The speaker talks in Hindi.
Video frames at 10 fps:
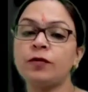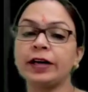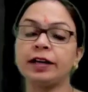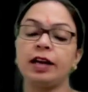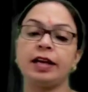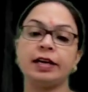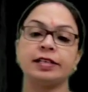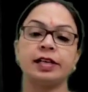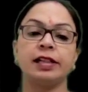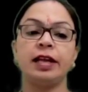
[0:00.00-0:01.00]
फैक्टर लेकर
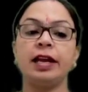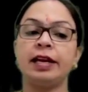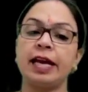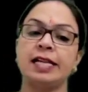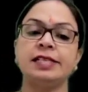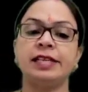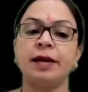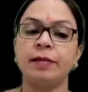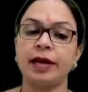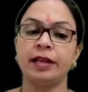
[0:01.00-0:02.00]
चलते हैं लेकिन एल
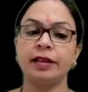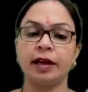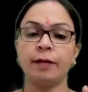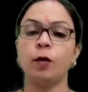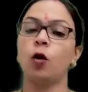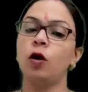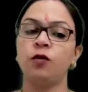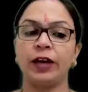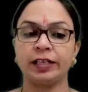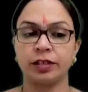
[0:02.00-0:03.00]
के अंदर हम ऑल
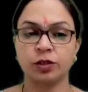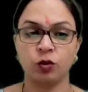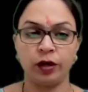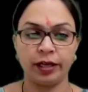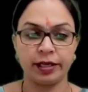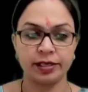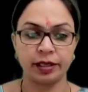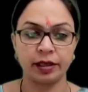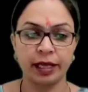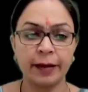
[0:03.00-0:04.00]
फैक्टर्स को लेकर
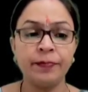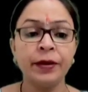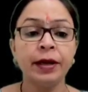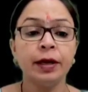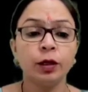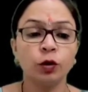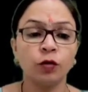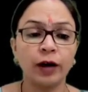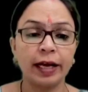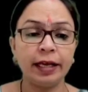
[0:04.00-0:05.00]
चलते हैं तो
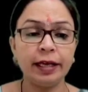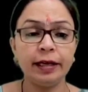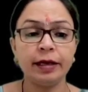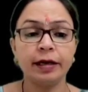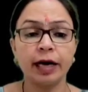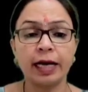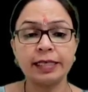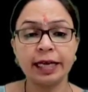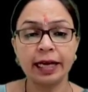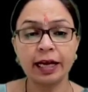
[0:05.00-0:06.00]
वाई आ
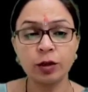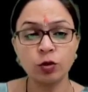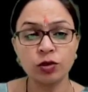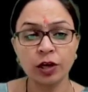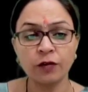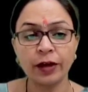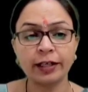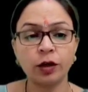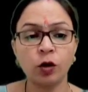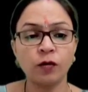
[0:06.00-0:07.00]
जाएगा दूसरा
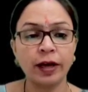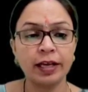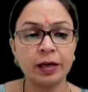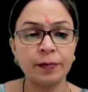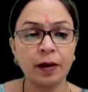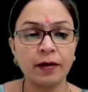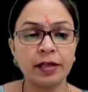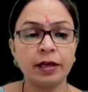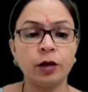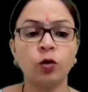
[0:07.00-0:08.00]
फैक्टर और वाई की पावर
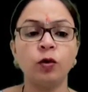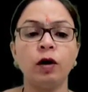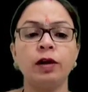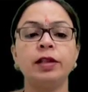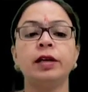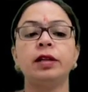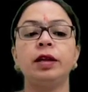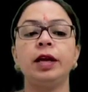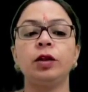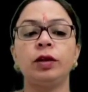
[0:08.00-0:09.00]
इधर टू है और इधर थ्री
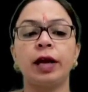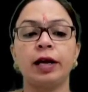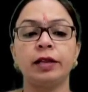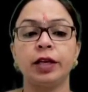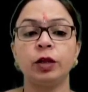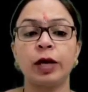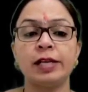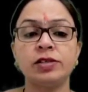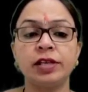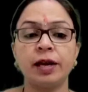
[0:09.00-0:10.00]
है तो यहाँ थ्री तो
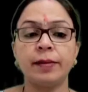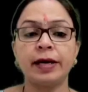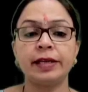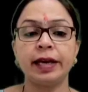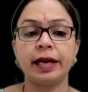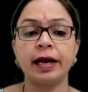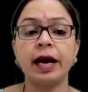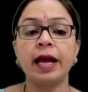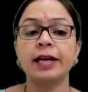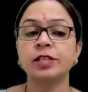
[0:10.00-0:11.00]
एल आ जाएगा
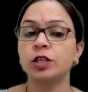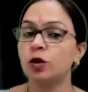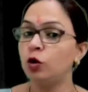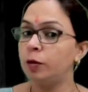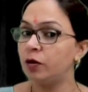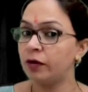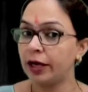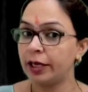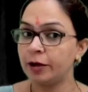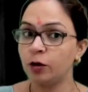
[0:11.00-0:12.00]
एक्स क्यूब
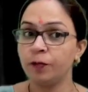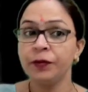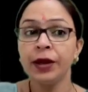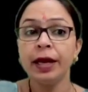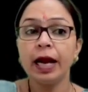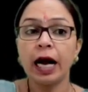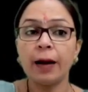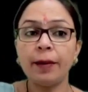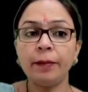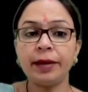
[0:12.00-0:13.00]
वाई क्यूब
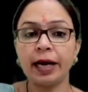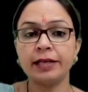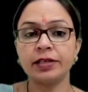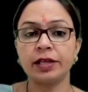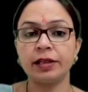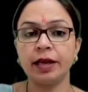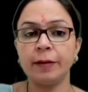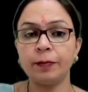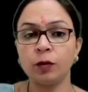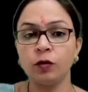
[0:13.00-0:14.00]
अब हम यहाँ चलते
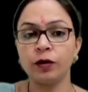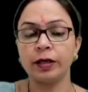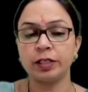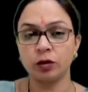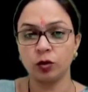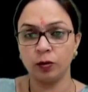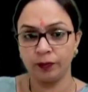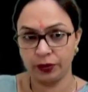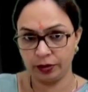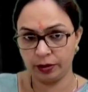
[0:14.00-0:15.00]
हैं प्रूव का इसको
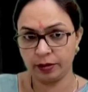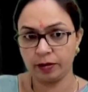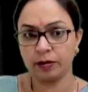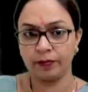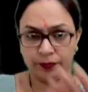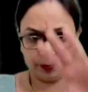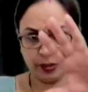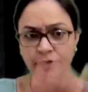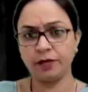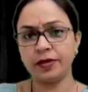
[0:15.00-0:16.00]

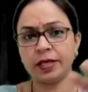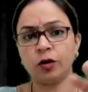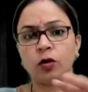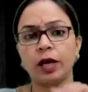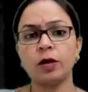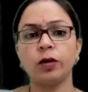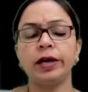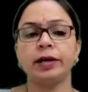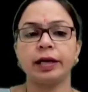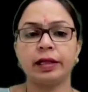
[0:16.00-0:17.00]
इस डिवीजन को
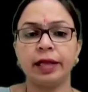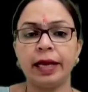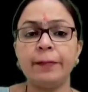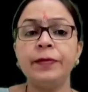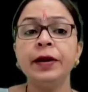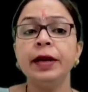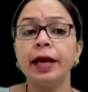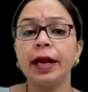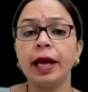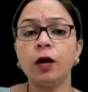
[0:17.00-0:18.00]
कैलकुलेट करते हैं
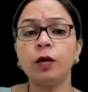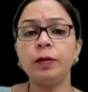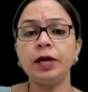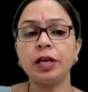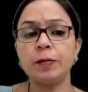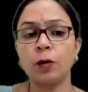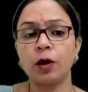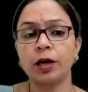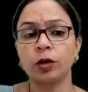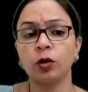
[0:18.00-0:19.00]
ए और बी की
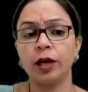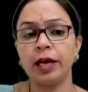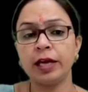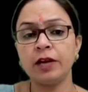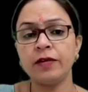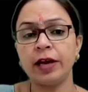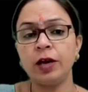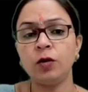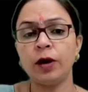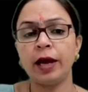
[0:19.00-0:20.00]
प्रोडक्ट तो ए की
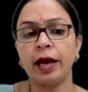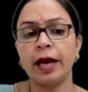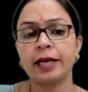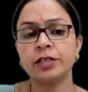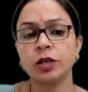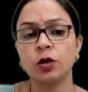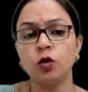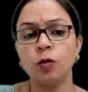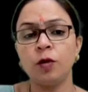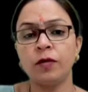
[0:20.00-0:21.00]
वैल्यू है एक्स
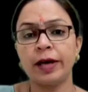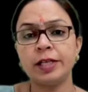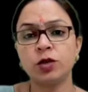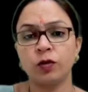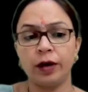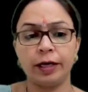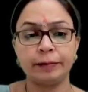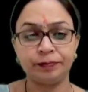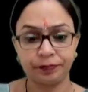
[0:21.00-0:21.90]
क्यूब वाई स्क्वेयर